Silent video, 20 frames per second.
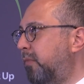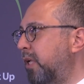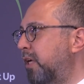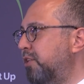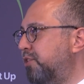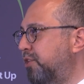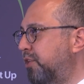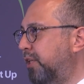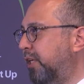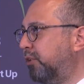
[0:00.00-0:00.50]

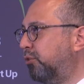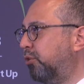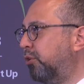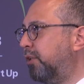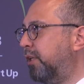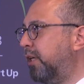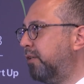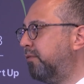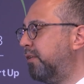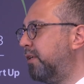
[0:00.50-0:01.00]
e, şirket
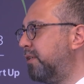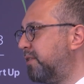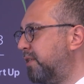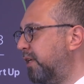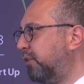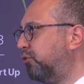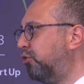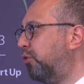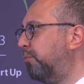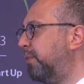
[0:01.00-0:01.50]
olarak ve
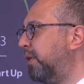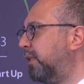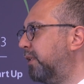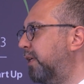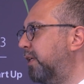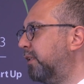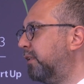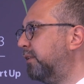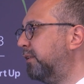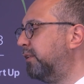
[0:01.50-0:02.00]
sektör
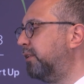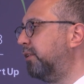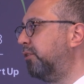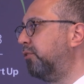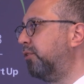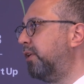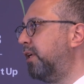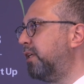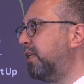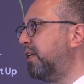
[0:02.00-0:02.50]
beklentisi
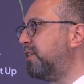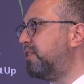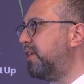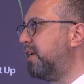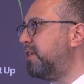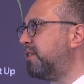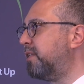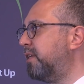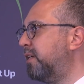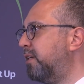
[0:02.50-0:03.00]
olarak
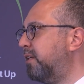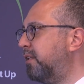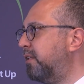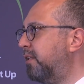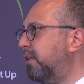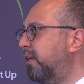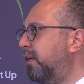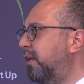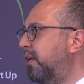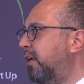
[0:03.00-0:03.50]
geçen
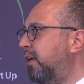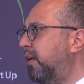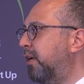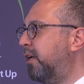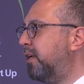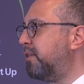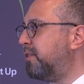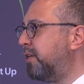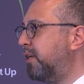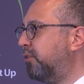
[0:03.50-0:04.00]
senenin
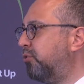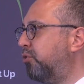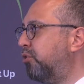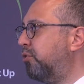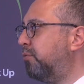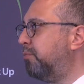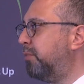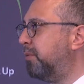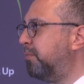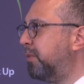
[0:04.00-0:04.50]
e,
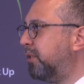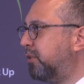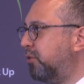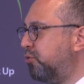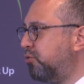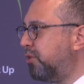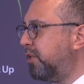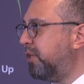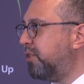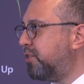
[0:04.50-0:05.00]
sektör bir
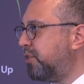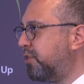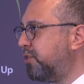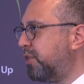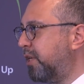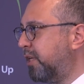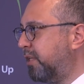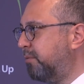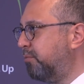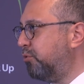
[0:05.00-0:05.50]
miktar üzerine
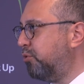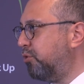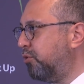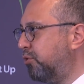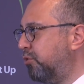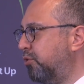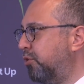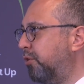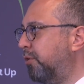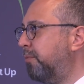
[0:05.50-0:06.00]
çıkacak gibi
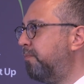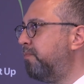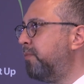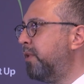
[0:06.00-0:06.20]
görünüyor.